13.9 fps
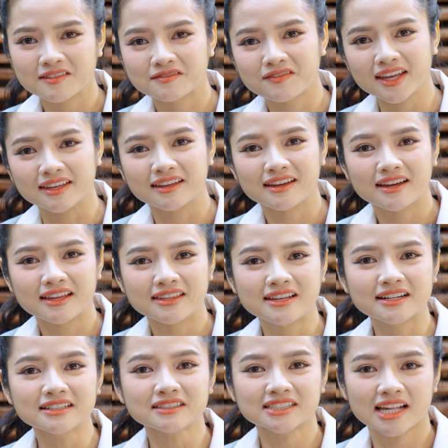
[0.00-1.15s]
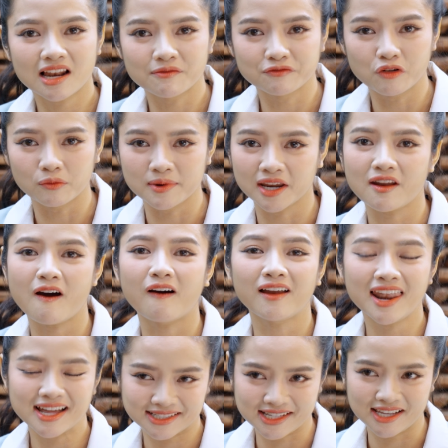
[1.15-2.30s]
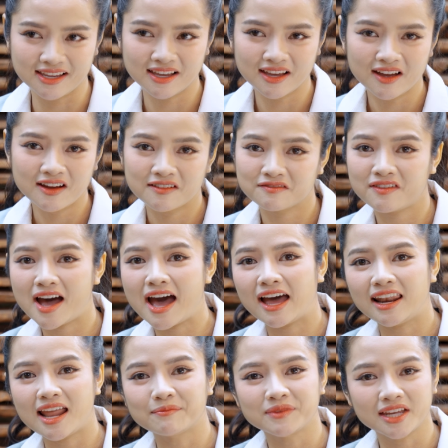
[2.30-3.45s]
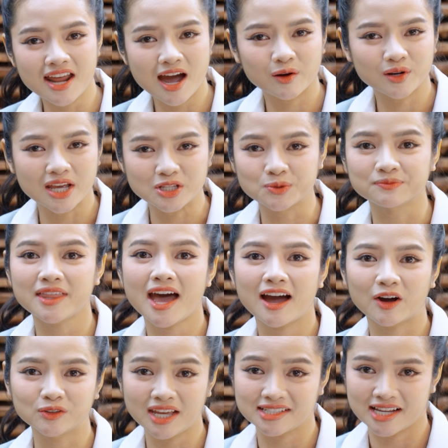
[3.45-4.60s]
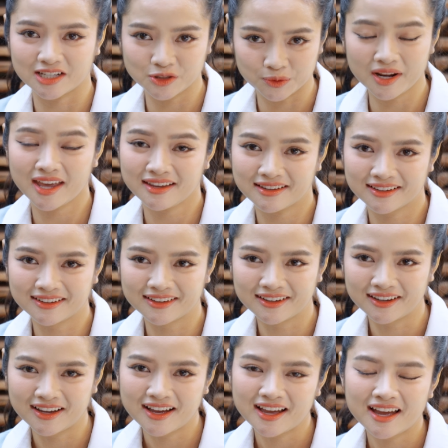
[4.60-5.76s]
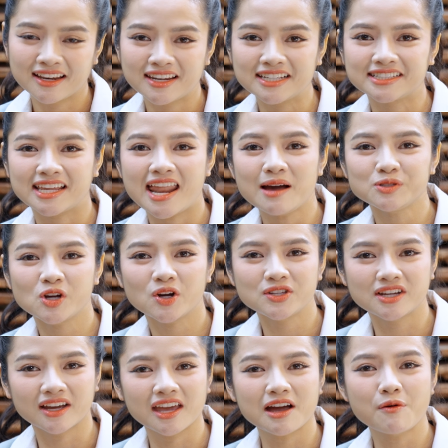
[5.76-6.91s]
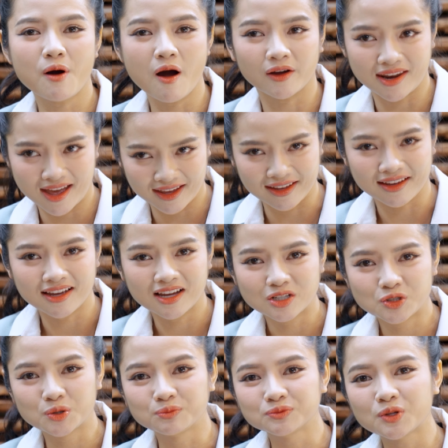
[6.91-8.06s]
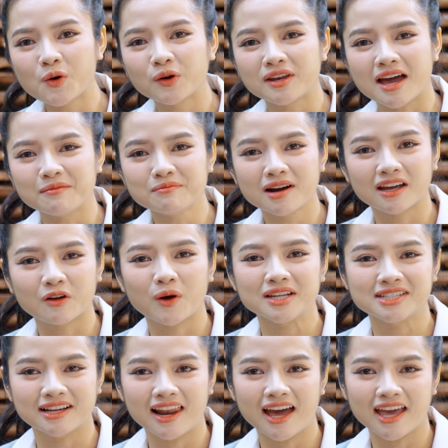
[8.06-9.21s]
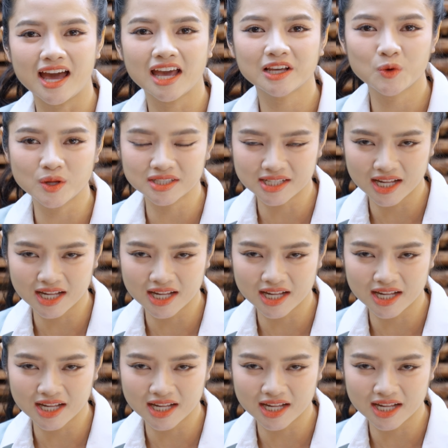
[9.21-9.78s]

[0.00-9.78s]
Vậy, những sai lầm phổ biến đó là gì và làm thế nào để chúng ta có thể tránh chúng đây? Để giải đáp cho những cái câu hỏi này, chúng tôi đã mời quay trở lại anh Nguyễn